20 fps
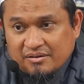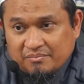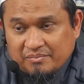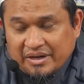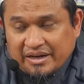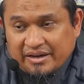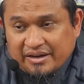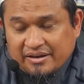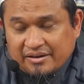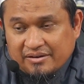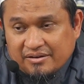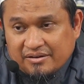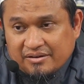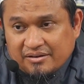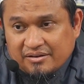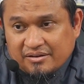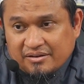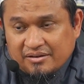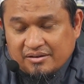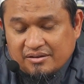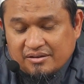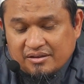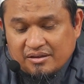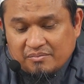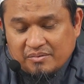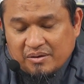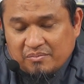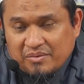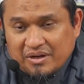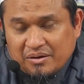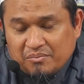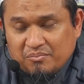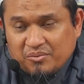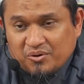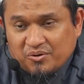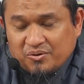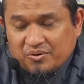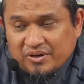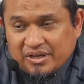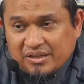Baik. Tapi yang paling
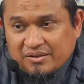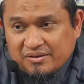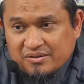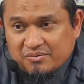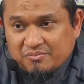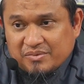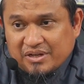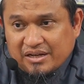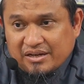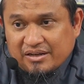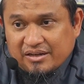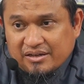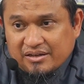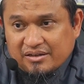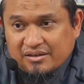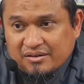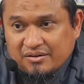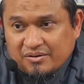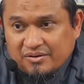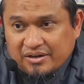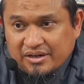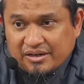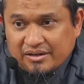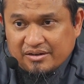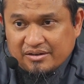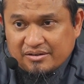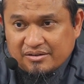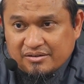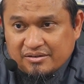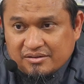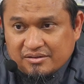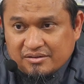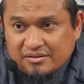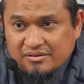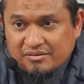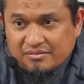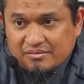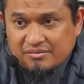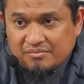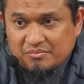pokok itu sebenarnya orang
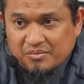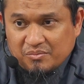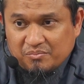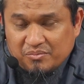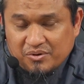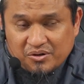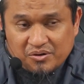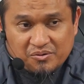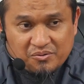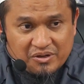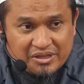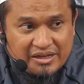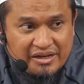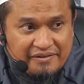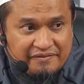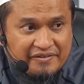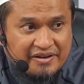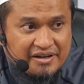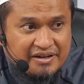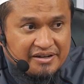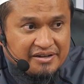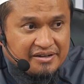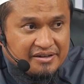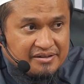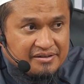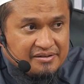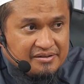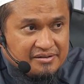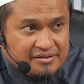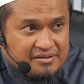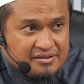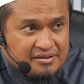memperkuat hafalan itu,